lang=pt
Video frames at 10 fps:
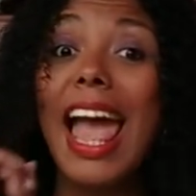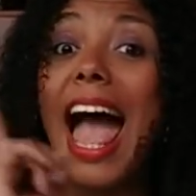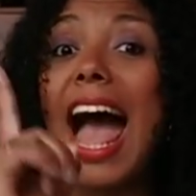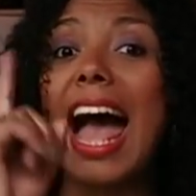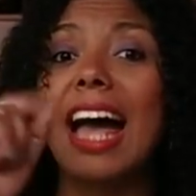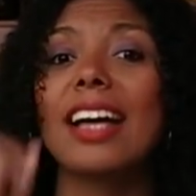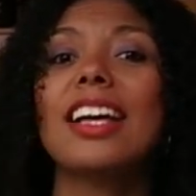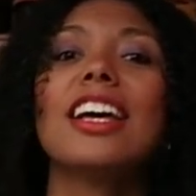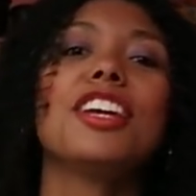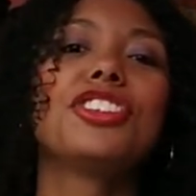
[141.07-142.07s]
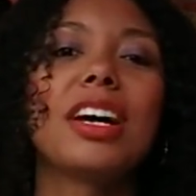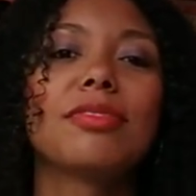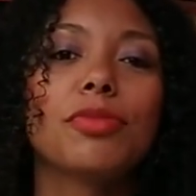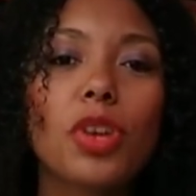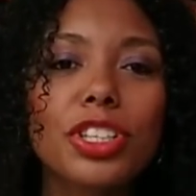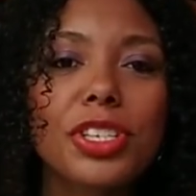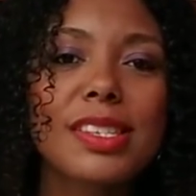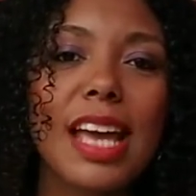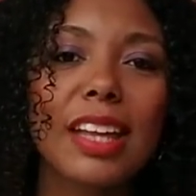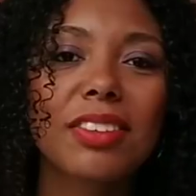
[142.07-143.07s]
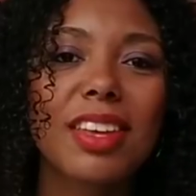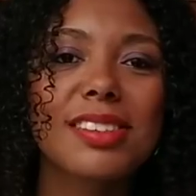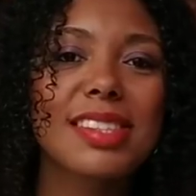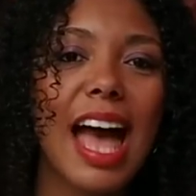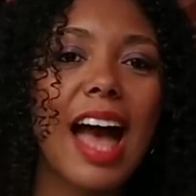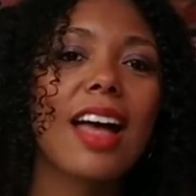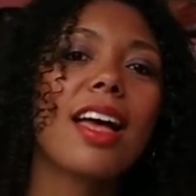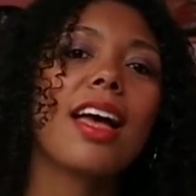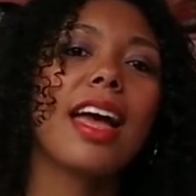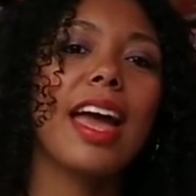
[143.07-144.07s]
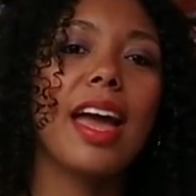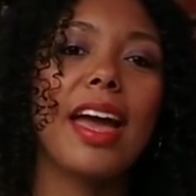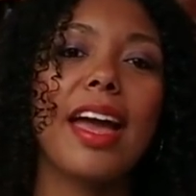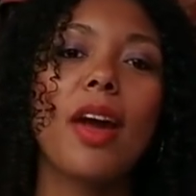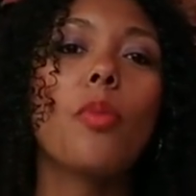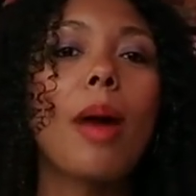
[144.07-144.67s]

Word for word: Ah, já vou dizendo que está é,